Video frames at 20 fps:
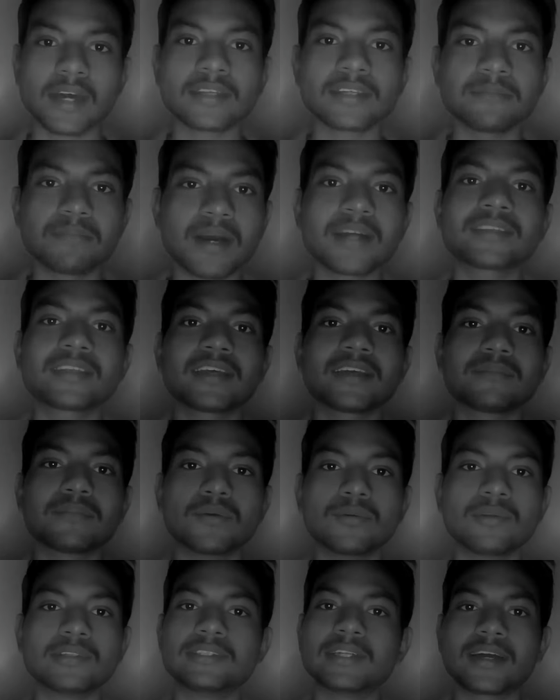सारी बातें
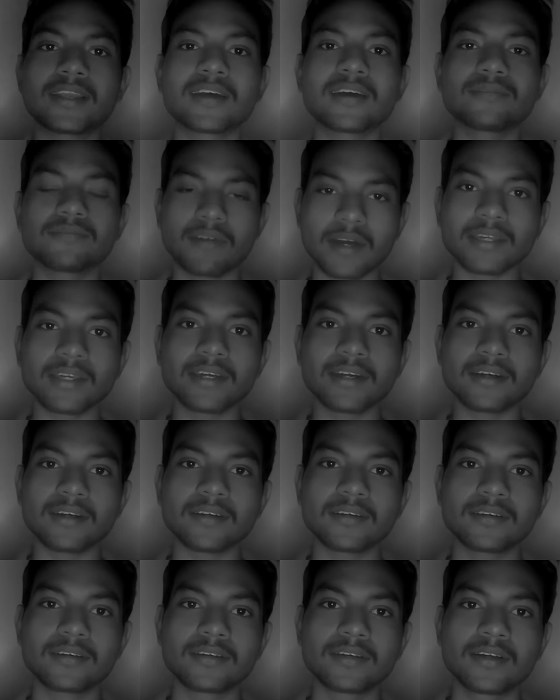भूल जाना फारेहा
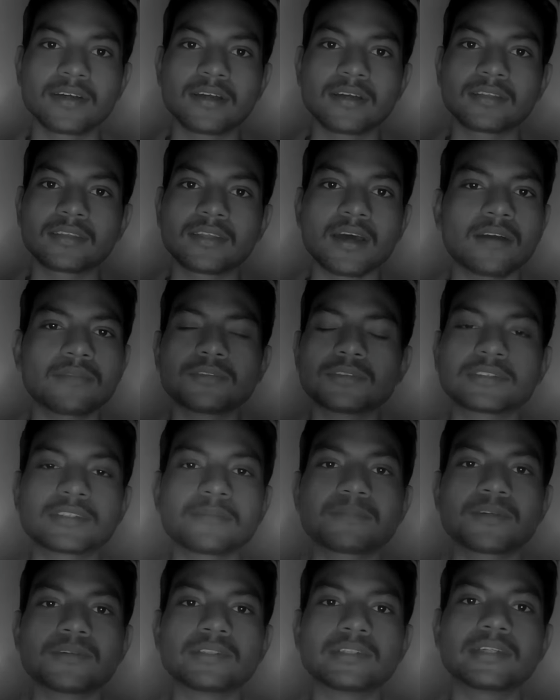था वो
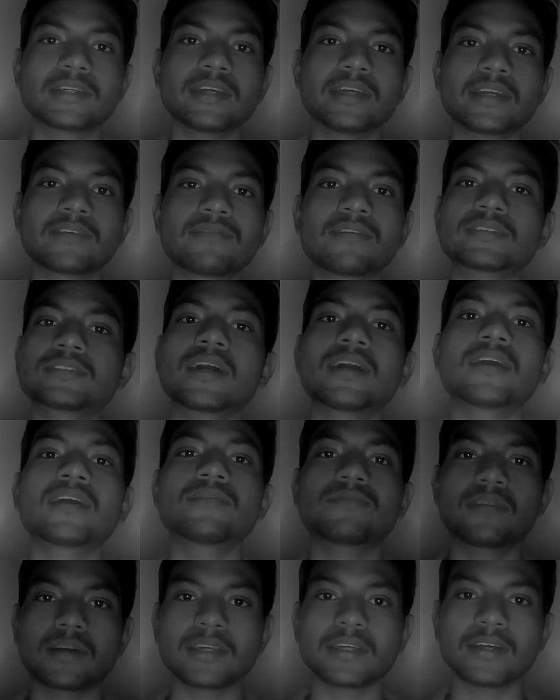सब कुछ एक फसाना
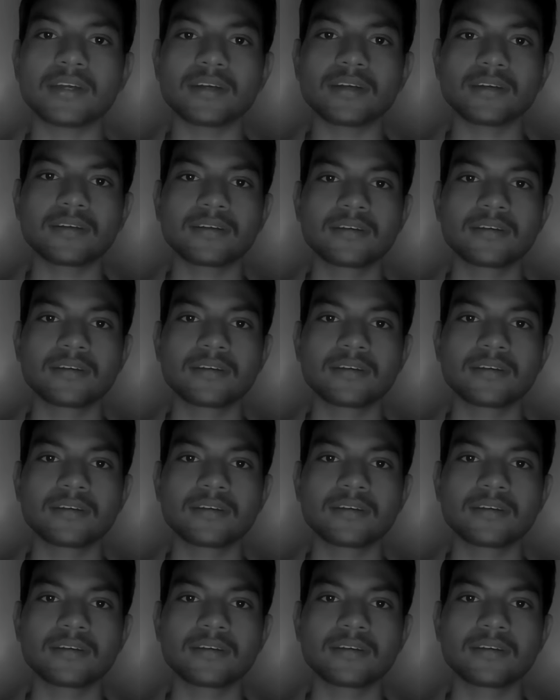फारेहा